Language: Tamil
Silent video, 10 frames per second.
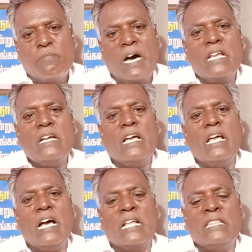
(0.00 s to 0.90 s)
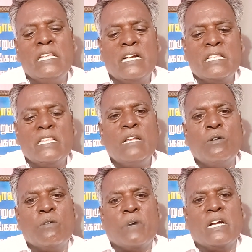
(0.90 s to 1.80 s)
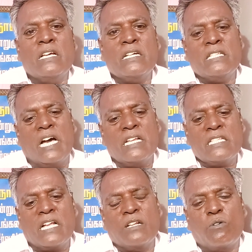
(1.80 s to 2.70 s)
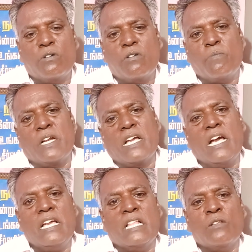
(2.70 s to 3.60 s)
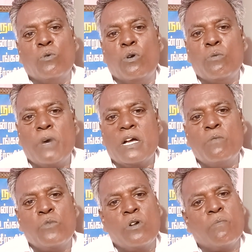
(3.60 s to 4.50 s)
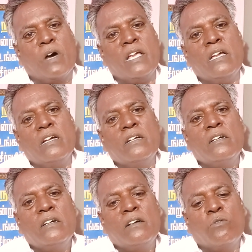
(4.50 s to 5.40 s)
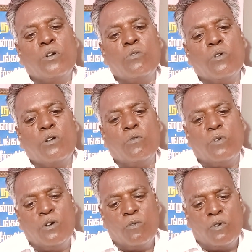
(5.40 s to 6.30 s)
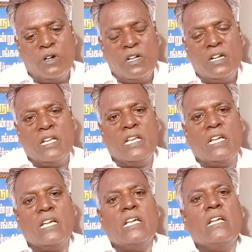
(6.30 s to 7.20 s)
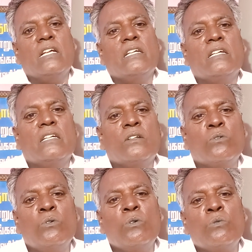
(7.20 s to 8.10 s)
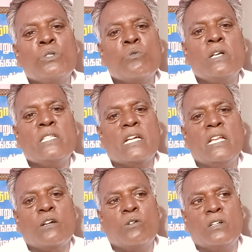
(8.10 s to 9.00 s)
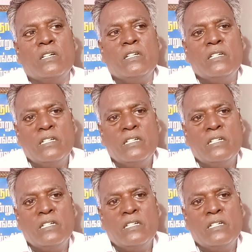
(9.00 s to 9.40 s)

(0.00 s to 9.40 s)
பாருங்கள் அந்த இடத்துல ஒரு மகளுக்கு ஞானஸ்தானம் கொடுக்கும்படியாய் அந்த ஒரு மகள் மூலமாய் ஒன்று ஒன்று ஒன்று ஒன்றுன்னு இன்றைக்கி நூறு விசுவாசிகளை கொண்டு